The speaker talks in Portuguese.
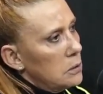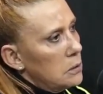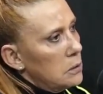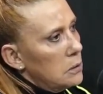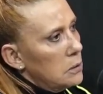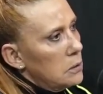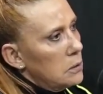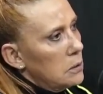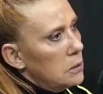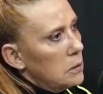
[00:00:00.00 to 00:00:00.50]

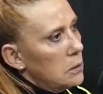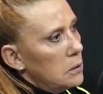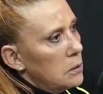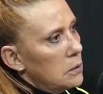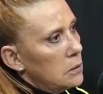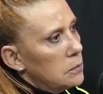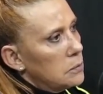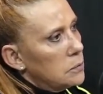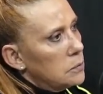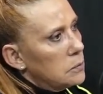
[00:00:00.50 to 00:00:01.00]
Quem foi mais
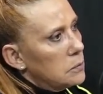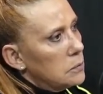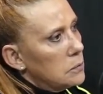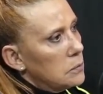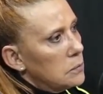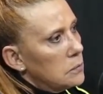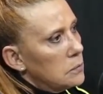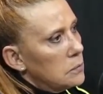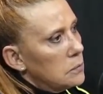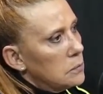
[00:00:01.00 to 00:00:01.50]
paizão,
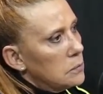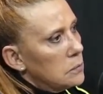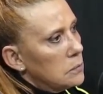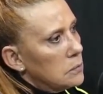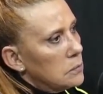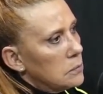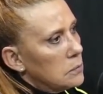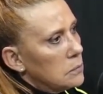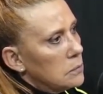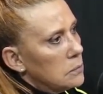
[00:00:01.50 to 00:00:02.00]
chacrinha ou
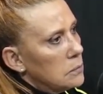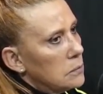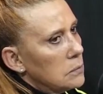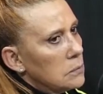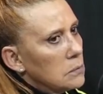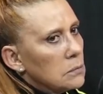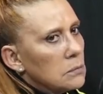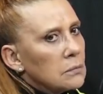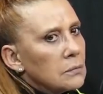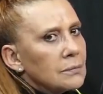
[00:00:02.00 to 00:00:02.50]
bolinha para
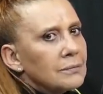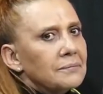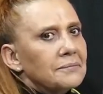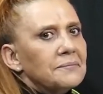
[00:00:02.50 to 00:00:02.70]
você?